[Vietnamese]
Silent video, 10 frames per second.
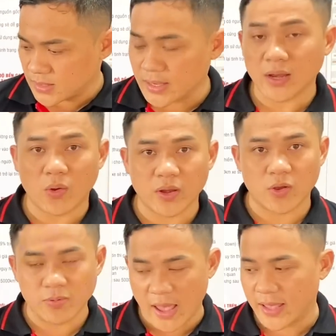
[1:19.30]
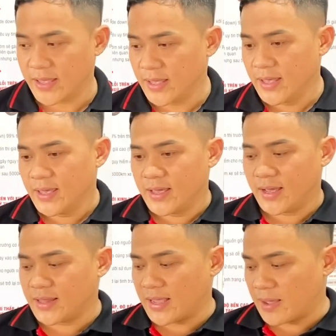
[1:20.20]
Thì cái nồi này cũng vậy.
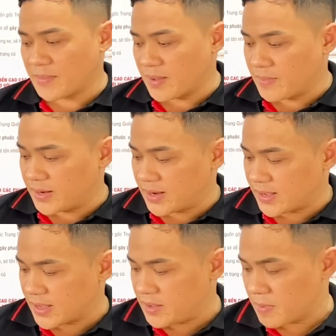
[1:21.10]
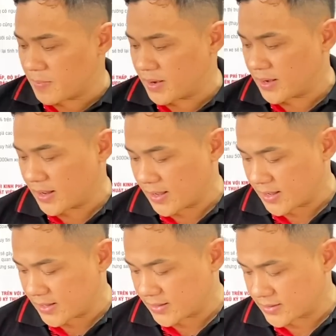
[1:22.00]
Thì ngày hôm nay mình khi mà mình
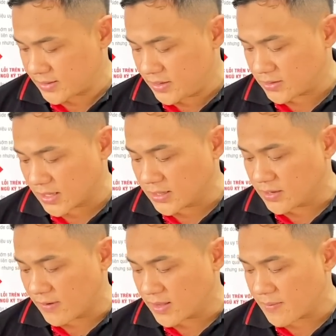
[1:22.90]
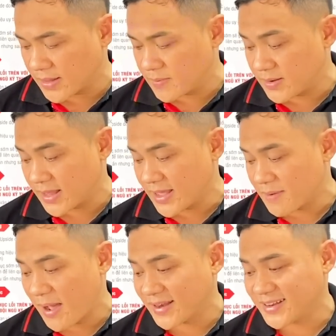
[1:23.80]
vừa tính tư vấn với bạn thì mình thấy
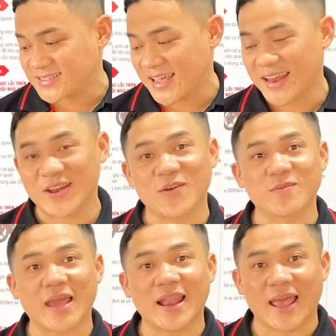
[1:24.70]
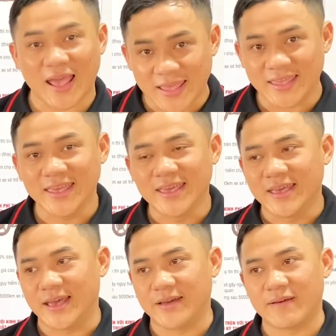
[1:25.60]
cái ban trên xe này nó cũng khá là hay,
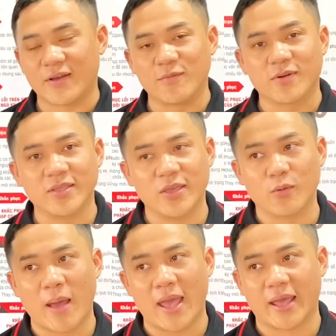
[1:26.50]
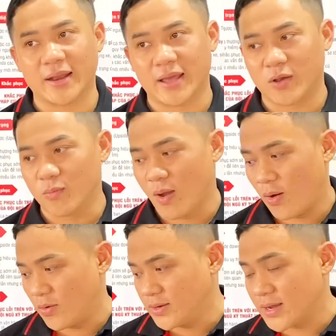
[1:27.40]
và cũng có nhiều bạn là cũng
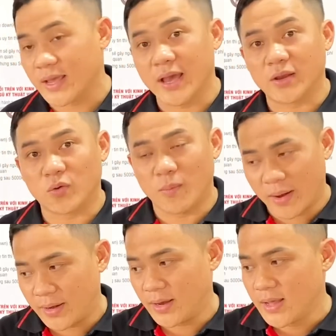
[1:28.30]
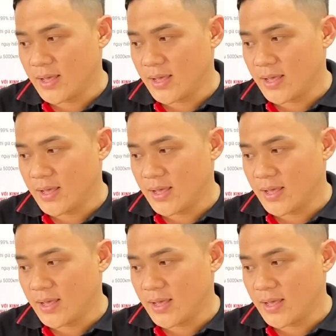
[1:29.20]
hỏi trên cái kênh của mình